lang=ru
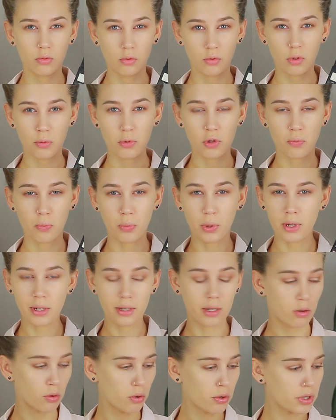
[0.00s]
Ну, в общем,
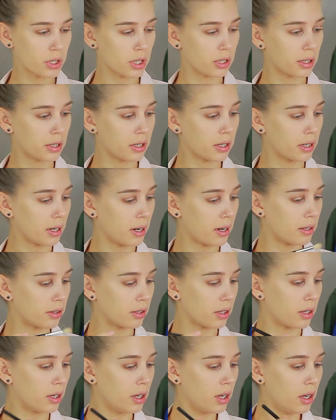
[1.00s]
пыльная роза это
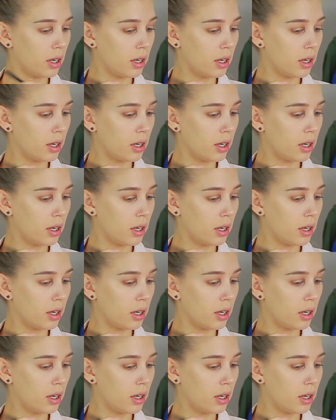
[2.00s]
какая-то.